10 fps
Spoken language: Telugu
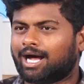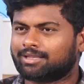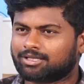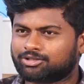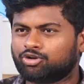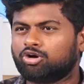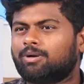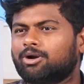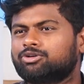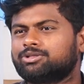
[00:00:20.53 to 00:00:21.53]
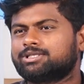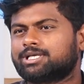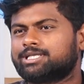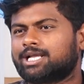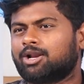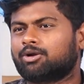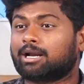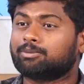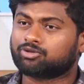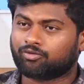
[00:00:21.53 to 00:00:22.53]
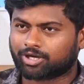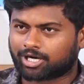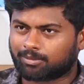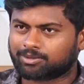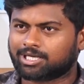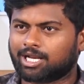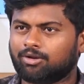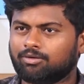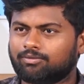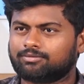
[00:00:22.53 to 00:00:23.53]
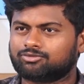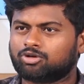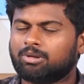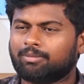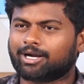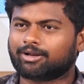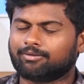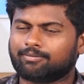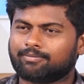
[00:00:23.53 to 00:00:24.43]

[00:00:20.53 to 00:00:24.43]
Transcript: అంత తిరుగుబాటు వచ్చింది సార్ జనాల్లో కడప సొంత కడప జిల్లాలో సో మీ మాటలు